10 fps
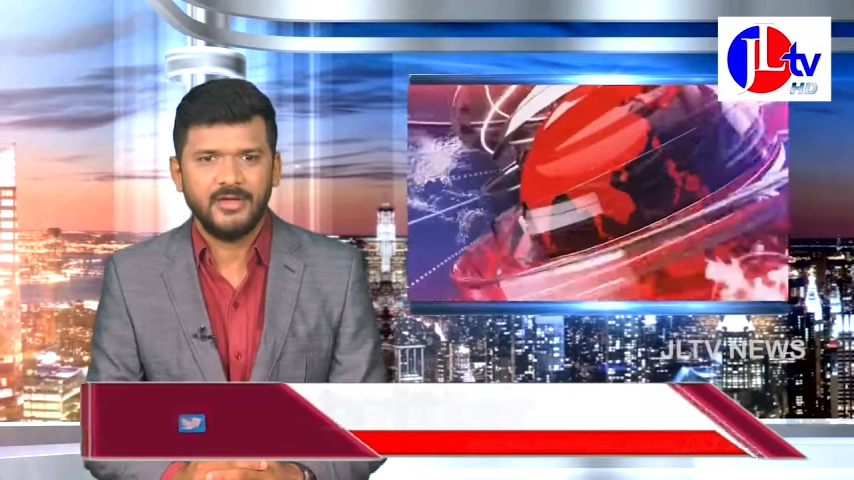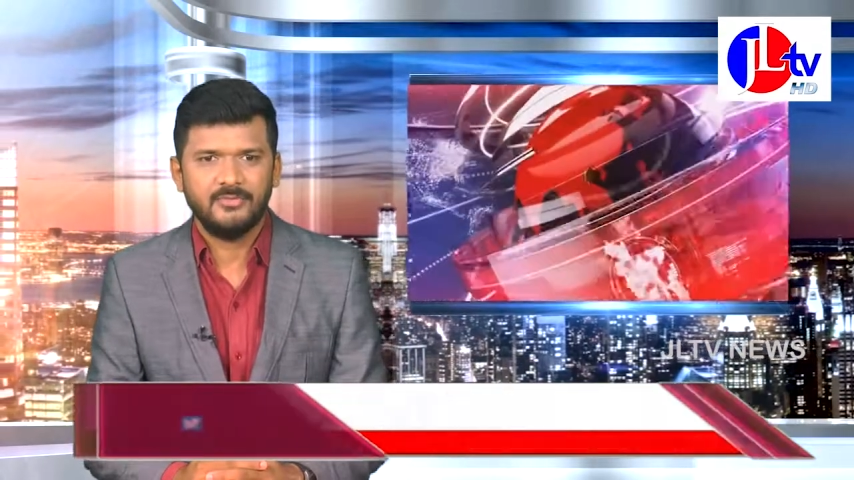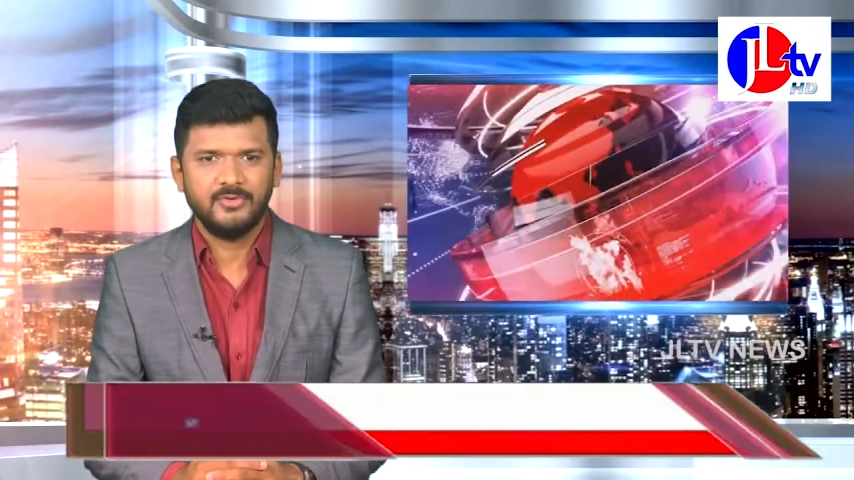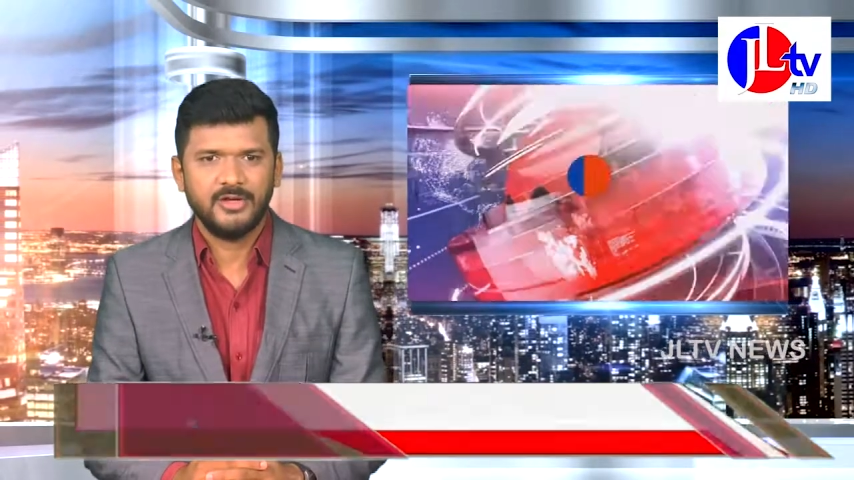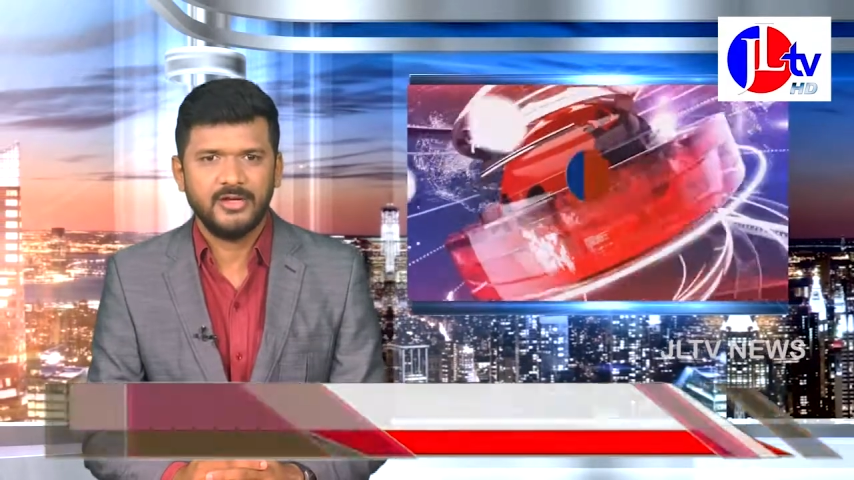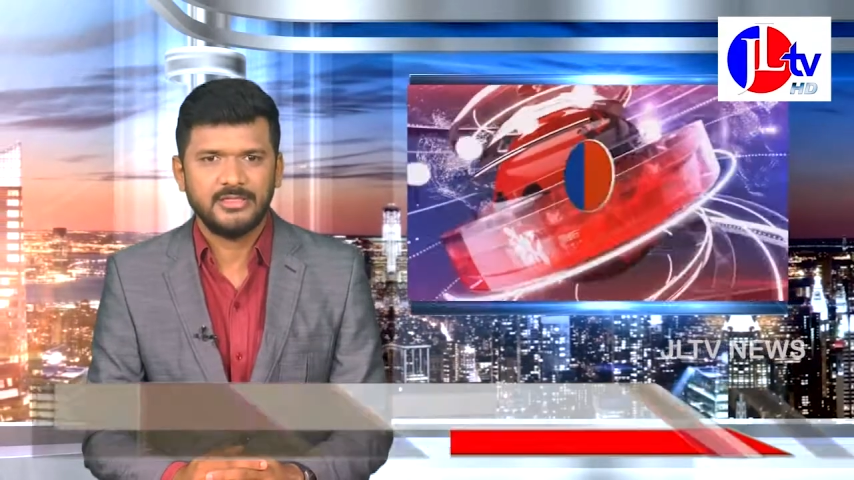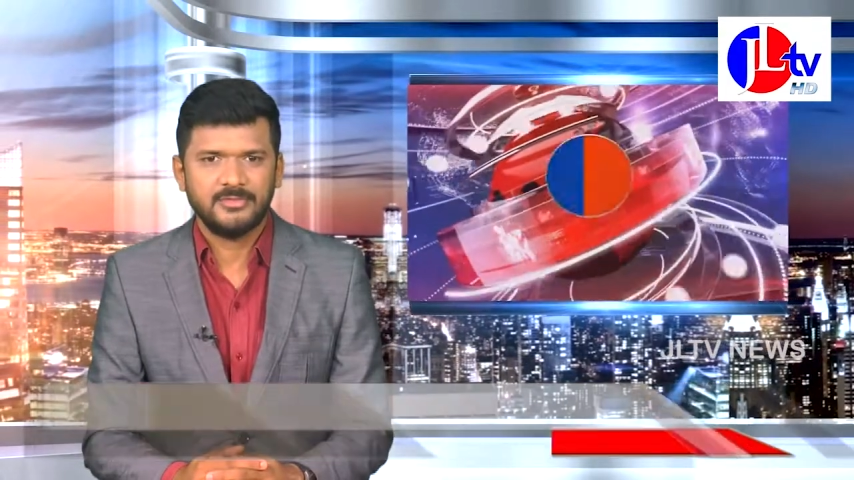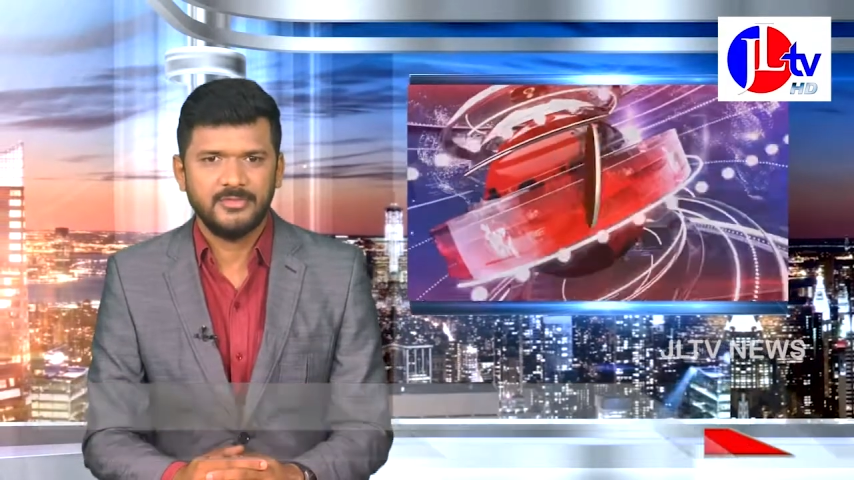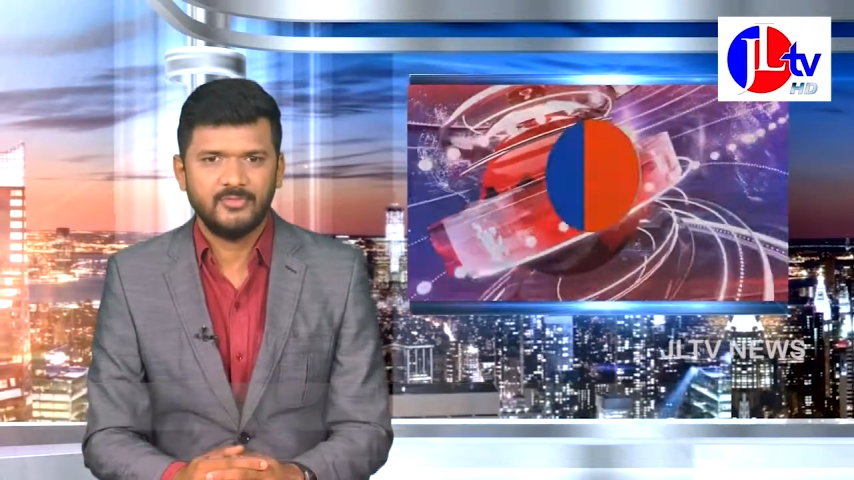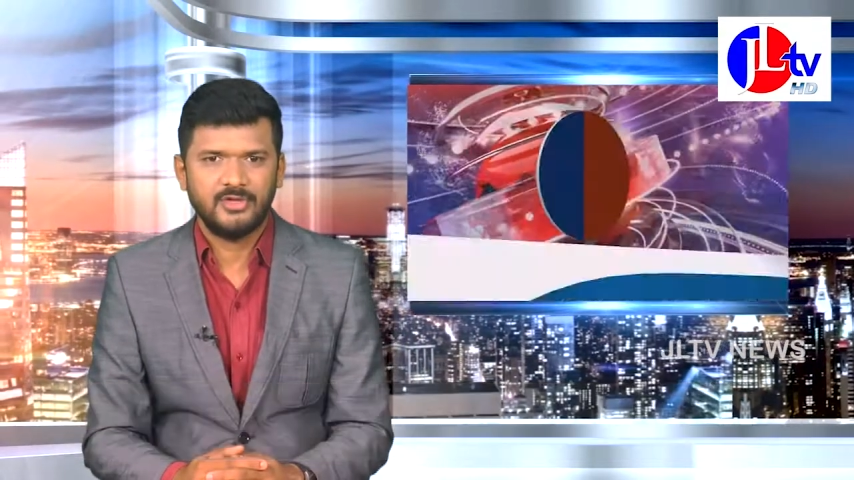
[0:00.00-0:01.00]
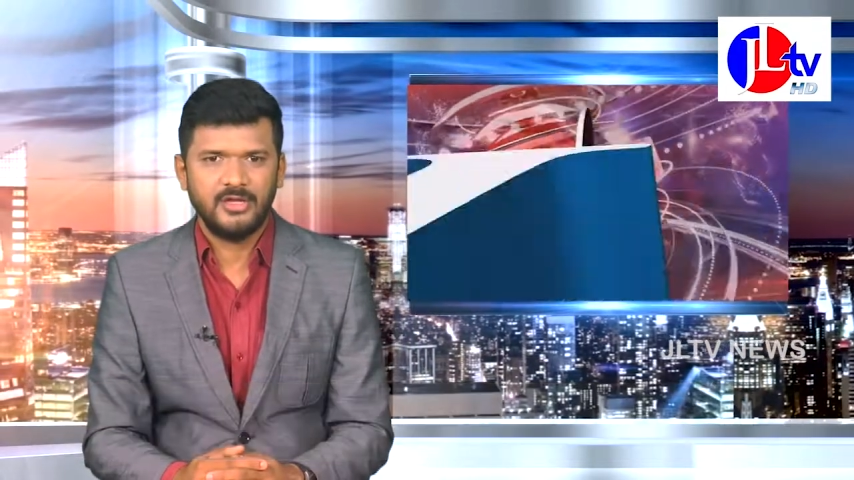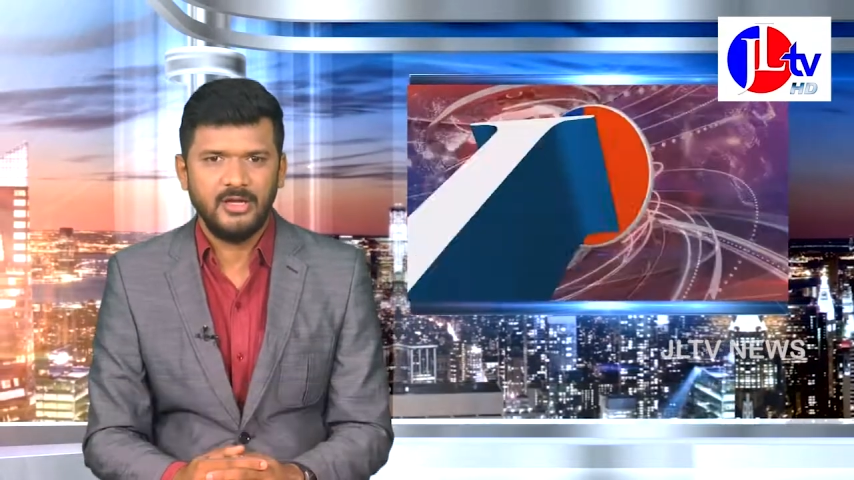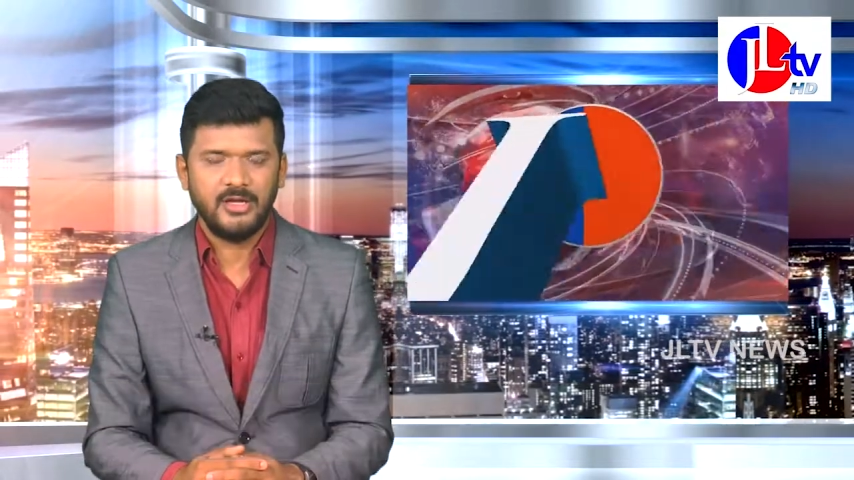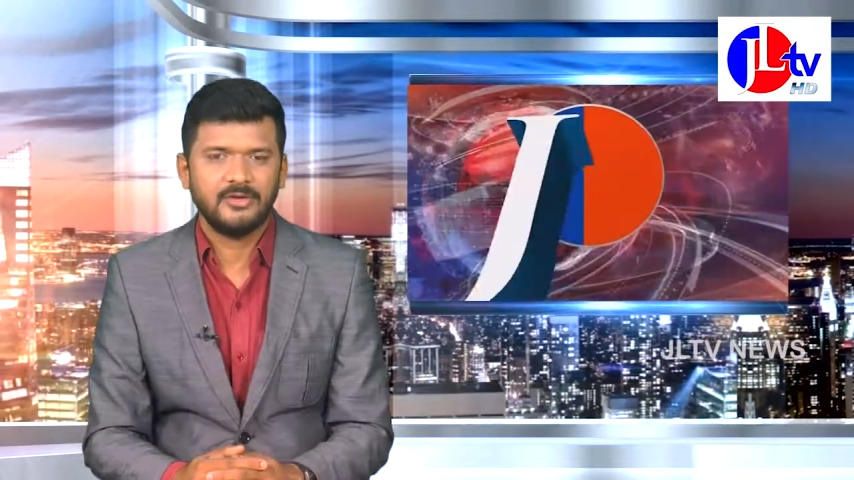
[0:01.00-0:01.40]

వేలుమూరి నరసింహమూర్తి